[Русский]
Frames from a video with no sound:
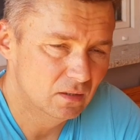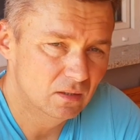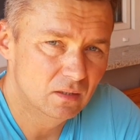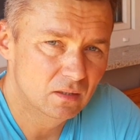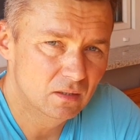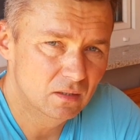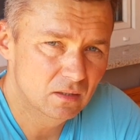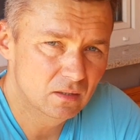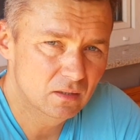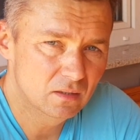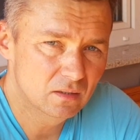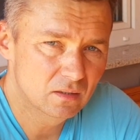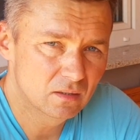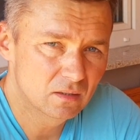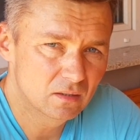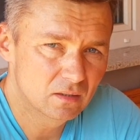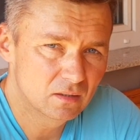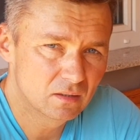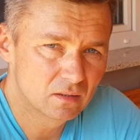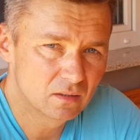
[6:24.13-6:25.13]
И
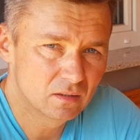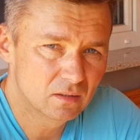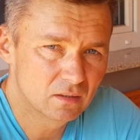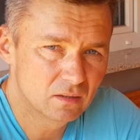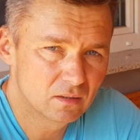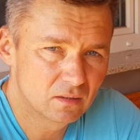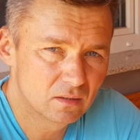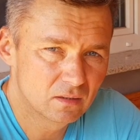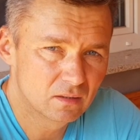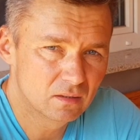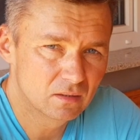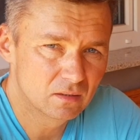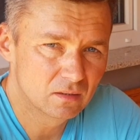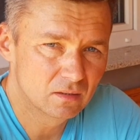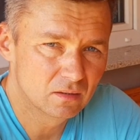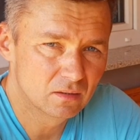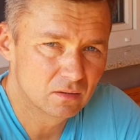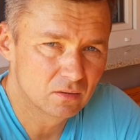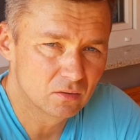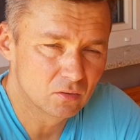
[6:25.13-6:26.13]

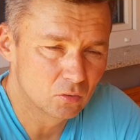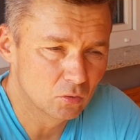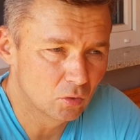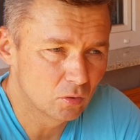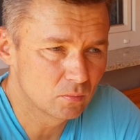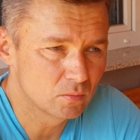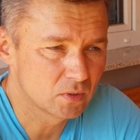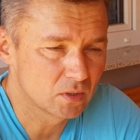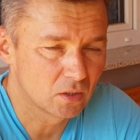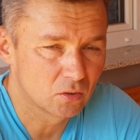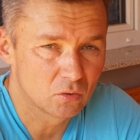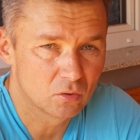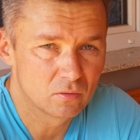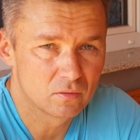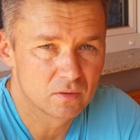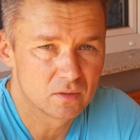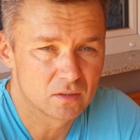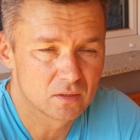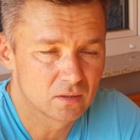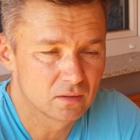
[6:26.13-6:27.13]
дом
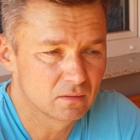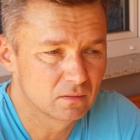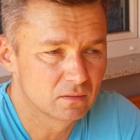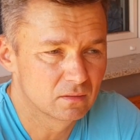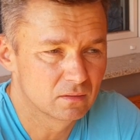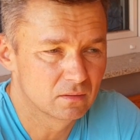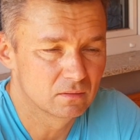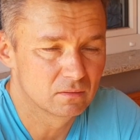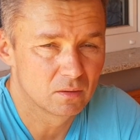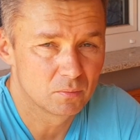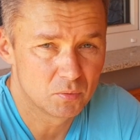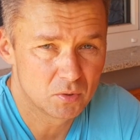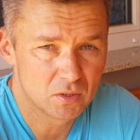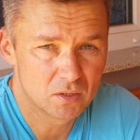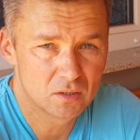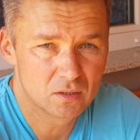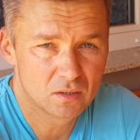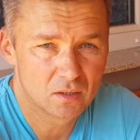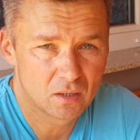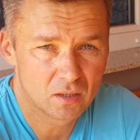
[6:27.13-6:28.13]
становится
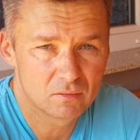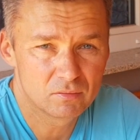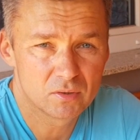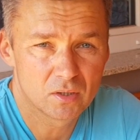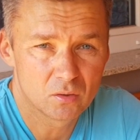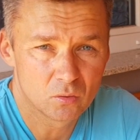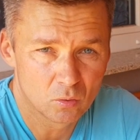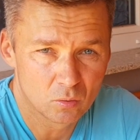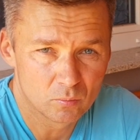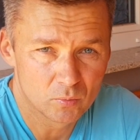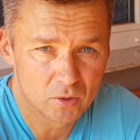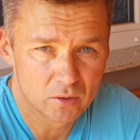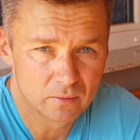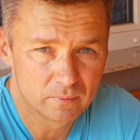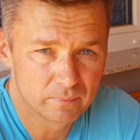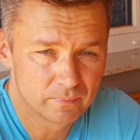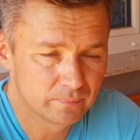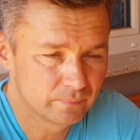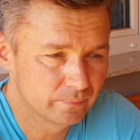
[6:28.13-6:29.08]
вообще автономный.